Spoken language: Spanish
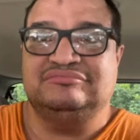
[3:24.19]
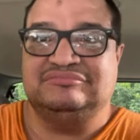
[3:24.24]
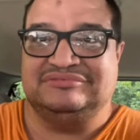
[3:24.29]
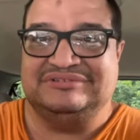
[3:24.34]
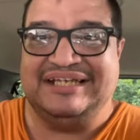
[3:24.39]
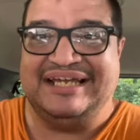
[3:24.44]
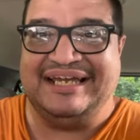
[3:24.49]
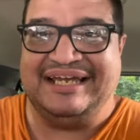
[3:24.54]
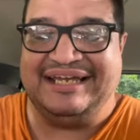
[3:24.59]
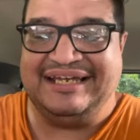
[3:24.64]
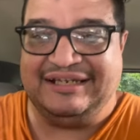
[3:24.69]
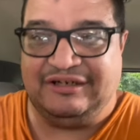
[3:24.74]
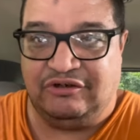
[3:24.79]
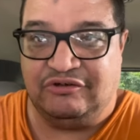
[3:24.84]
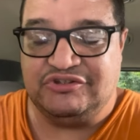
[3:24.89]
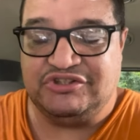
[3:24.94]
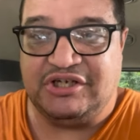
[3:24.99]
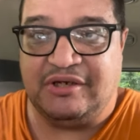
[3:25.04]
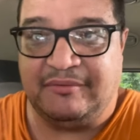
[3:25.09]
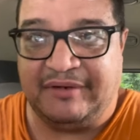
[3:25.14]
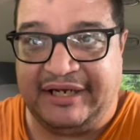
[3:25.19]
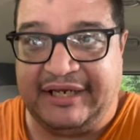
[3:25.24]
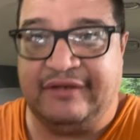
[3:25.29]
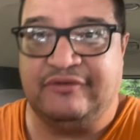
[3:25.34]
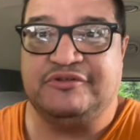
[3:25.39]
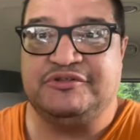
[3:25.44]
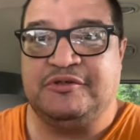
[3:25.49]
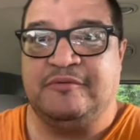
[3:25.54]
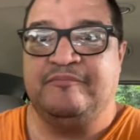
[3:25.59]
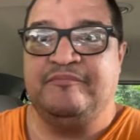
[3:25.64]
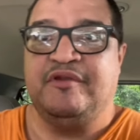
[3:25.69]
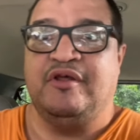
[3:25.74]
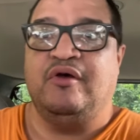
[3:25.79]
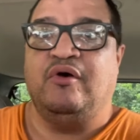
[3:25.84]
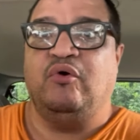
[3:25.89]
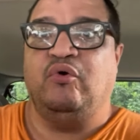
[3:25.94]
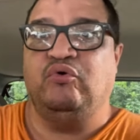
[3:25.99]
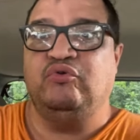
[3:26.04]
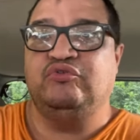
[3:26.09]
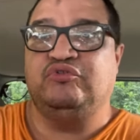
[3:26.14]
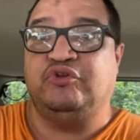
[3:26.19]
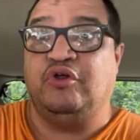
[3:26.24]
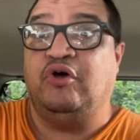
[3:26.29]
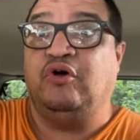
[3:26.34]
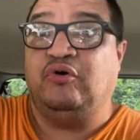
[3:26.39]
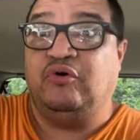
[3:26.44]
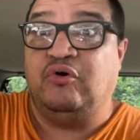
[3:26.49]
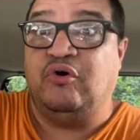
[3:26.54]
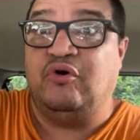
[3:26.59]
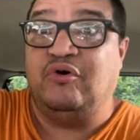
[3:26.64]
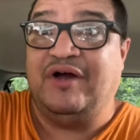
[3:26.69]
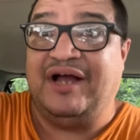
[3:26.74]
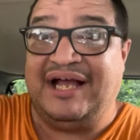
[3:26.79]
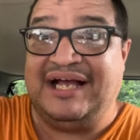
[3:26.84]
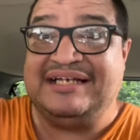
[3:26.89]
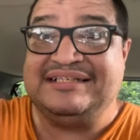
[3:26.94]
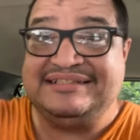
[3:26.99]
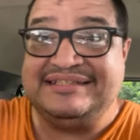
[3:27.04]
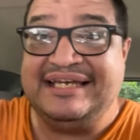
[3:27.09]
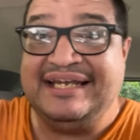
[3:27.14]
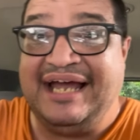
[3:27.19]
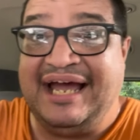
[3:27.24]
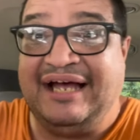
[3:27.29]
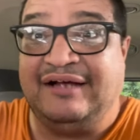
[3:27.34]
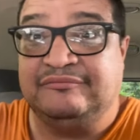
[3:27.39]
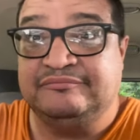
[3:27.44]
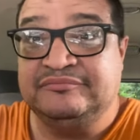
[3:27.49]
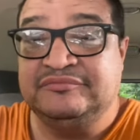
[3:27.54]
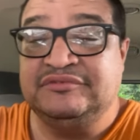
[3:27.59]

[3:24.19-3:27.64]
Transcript: de los hebreos, junto con Aserá,